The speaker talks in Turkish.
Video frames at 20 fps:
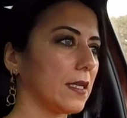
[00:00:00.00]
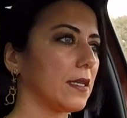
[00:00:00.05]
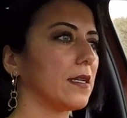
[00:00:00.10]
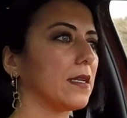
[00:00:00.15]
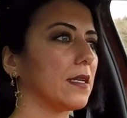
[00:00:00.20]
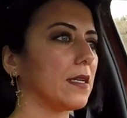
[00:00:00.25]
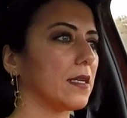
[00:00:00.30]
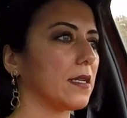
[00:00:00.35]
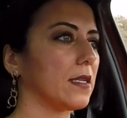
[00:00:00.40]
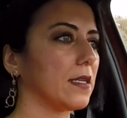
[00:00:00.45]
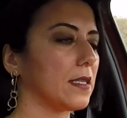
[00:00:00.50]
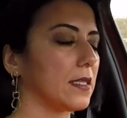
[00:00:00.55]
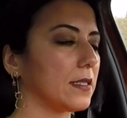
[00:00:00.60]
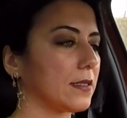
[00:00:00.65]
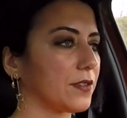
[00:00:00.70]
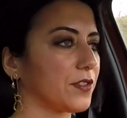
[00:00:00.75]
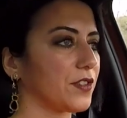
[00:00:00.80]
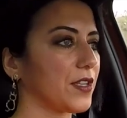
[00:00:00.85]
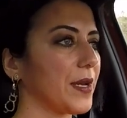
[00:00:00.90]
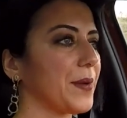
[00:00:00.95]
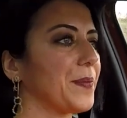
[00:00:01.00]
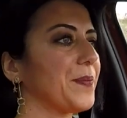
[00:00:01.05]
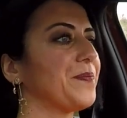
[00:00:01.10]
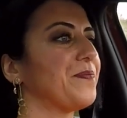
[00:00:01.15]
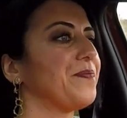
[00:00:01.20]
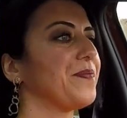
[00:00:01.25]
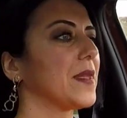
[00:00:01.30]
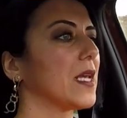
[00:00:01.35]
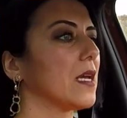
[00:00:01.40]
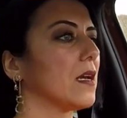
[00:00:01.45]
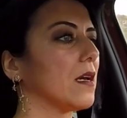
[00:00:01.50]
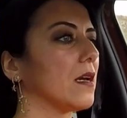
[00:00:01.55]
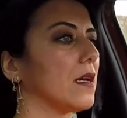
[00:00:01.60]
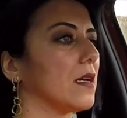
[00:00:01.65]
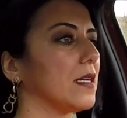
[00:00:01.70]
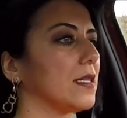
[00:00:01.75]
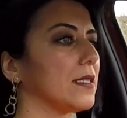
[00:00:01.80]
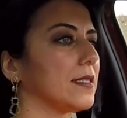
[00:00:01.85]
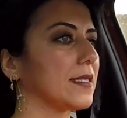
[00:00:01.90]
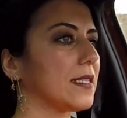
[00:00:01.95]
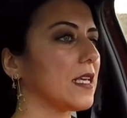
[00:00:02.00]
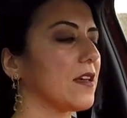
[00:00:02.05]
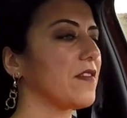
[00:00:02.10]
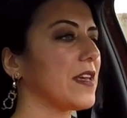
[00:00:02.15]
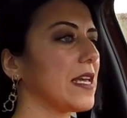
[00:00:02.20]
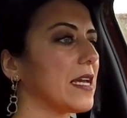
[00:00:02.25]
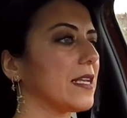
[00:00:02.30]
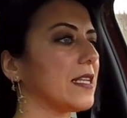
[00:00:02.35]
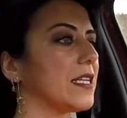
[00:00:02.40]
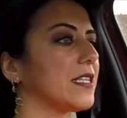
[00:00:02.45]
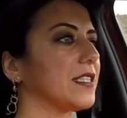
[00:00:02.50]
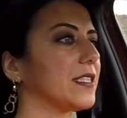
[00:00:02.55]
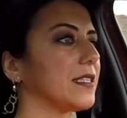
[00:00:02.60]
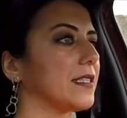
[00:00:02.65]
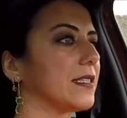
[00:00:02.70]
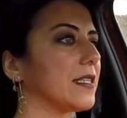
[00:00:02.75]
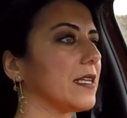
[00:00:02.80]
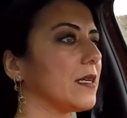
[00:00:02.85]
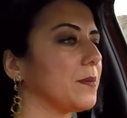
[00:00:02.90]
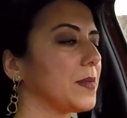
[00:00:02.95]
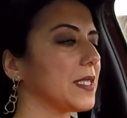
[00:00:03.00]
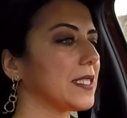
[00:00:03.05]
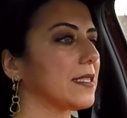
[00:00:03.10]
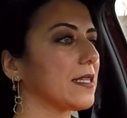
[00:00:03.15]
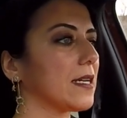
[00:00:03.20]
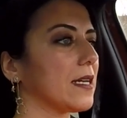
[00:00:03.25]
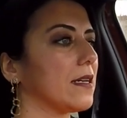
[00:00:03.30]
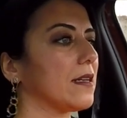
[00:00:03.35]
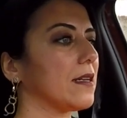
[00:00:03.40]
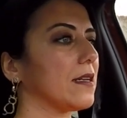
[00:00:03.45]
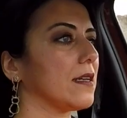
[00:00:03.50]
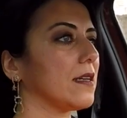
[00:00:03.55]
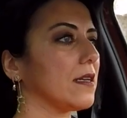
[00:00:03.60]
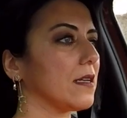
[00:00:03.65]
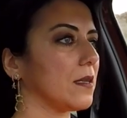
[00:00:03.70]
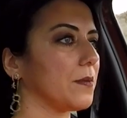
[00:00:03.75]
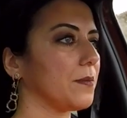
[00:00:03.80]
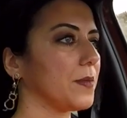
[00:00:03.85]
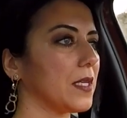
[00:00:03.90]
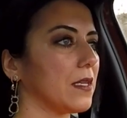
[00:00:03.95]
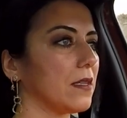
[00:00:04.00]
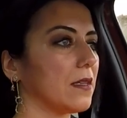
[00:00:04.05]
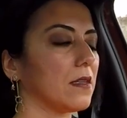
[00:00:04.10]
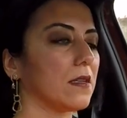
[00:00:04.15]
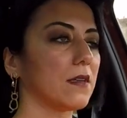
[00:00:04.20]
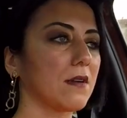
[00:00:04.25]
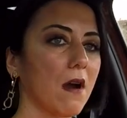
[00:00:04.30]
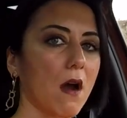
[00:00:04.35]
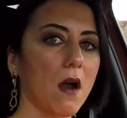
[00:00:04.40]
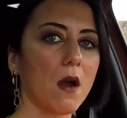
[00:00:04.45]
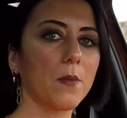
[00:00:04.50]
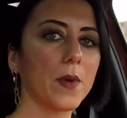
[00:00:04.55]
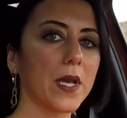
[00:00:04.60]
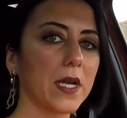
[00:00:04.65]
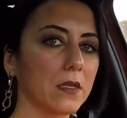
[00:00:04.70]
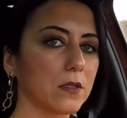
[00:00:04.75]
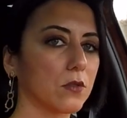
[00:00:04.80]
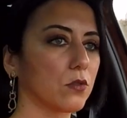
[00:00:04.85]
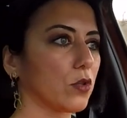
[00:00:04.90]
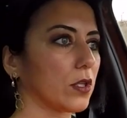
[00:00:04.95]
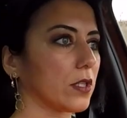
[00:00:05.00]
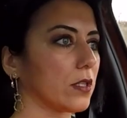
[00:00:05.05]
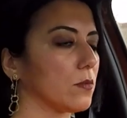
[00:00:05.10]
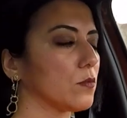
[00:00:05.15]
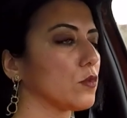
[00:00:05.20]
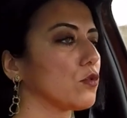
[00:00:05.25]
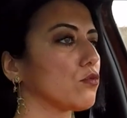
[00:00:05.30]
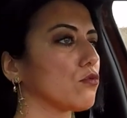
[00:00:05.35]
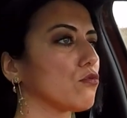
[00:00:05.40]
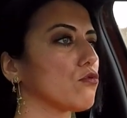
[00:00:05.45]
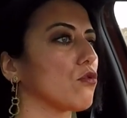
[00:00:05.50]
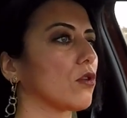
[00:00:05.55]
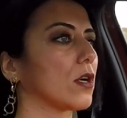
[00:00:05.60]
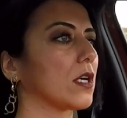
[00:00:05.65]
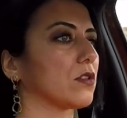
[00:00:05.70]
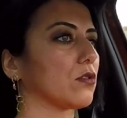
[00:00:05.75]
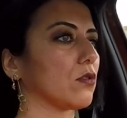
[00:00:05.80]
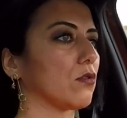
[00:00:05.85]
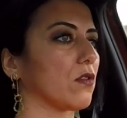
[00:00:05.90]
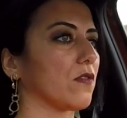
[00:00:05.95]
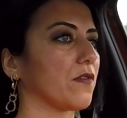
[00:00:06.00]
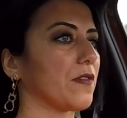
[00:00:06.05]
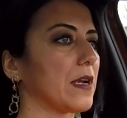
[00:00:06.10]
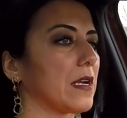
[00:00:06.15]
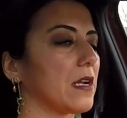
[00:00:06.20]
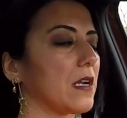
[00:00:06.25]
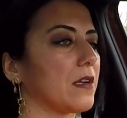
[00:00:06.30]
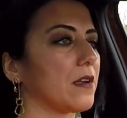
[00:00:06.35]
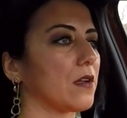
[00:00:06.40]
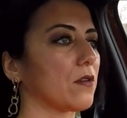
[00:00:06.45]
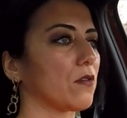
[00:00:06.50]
e, litre e, seviyelerinde bize e, bir karma yakıt tüketimi sunuyor katalog verilerine